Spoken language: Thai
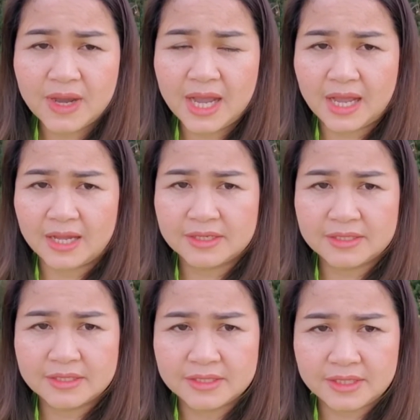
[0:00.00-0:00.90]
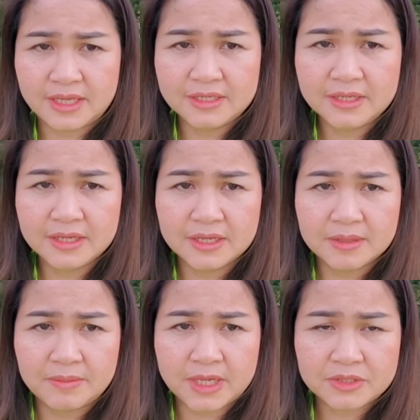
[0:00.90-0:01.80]
เขาจะจัดเฉลิมฉลอง
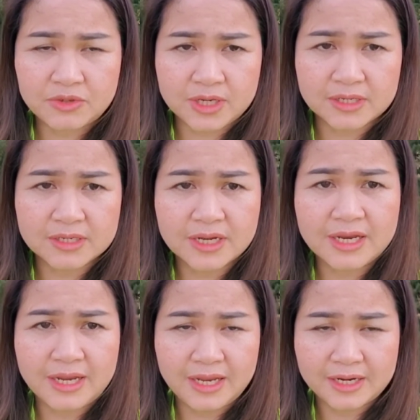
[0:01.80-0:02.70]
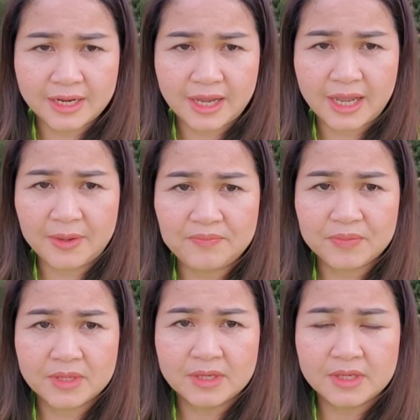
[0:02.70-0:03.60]
ขึ้นเพื่อที่จะ
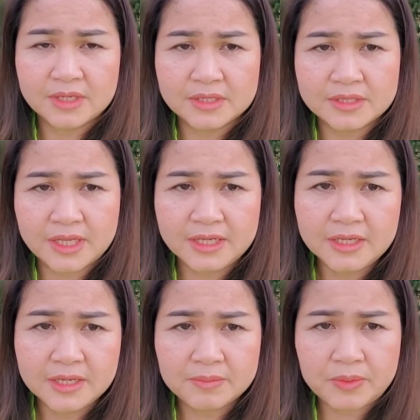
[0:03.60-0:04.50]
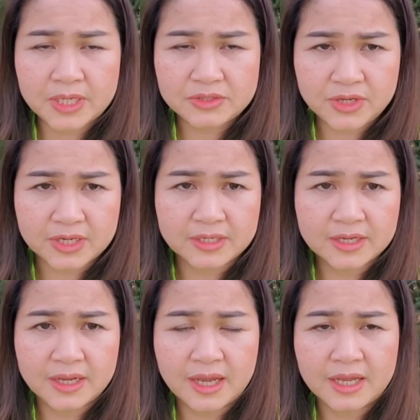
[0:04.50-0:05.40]
ได้ระลึกถึง
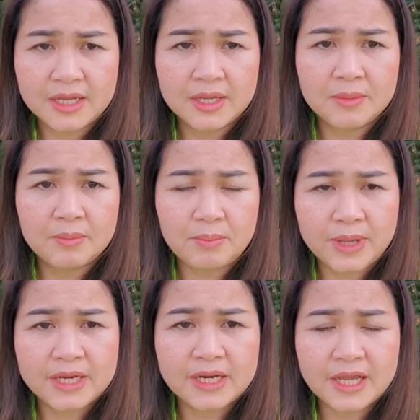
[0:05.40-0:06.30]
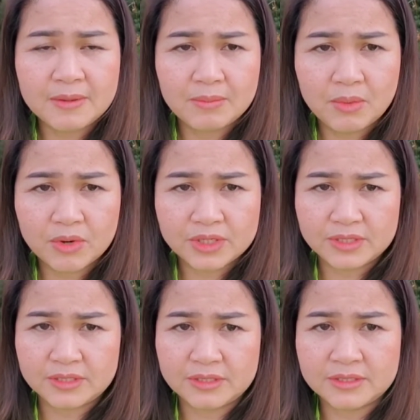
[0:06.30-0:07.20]
ท่านนักบุญท่านหนึ่งนะ
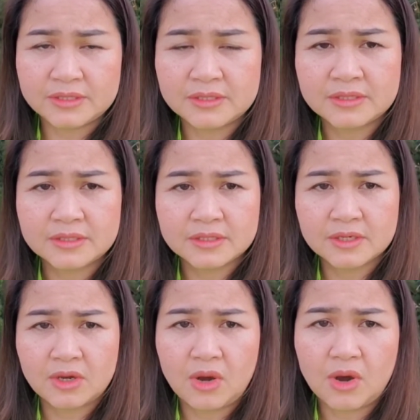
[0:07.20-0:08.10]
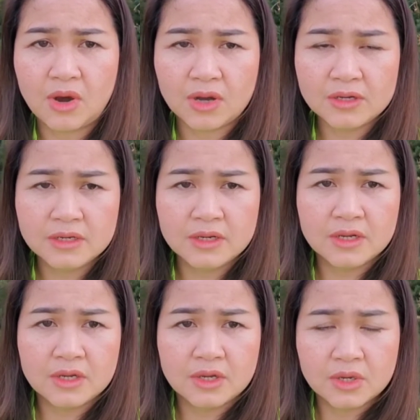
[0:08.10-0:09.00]
คะ ท่านได้มีชื่อว่า
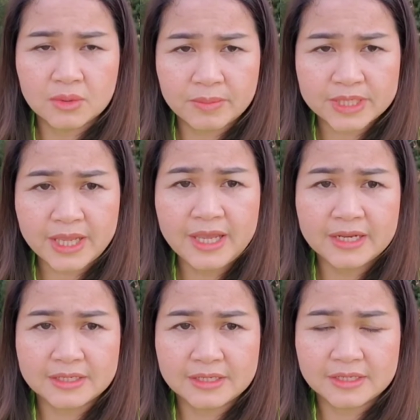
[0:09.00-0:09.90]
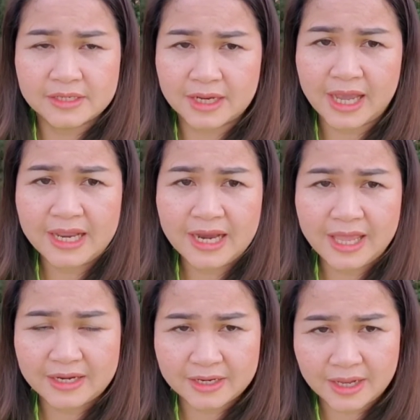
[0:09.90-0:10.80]
เซนต์แพทริกนั่นเอ
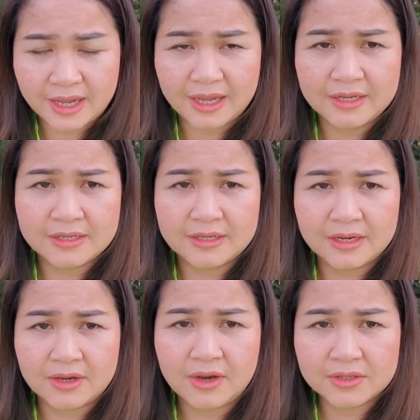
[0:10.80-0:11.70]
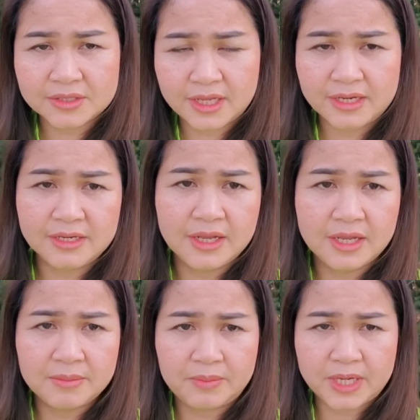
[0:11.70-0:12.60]
งค่ะ และนักบุญท่าน
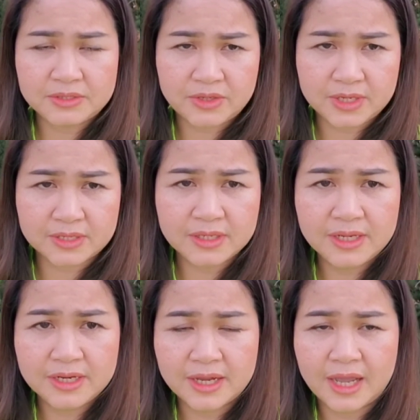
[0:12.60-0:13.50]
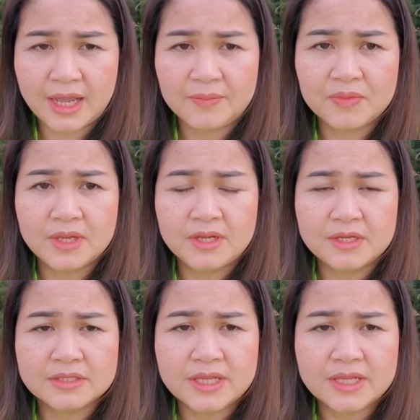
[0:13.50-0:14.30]
นี้นะคะ ก็ถือว่า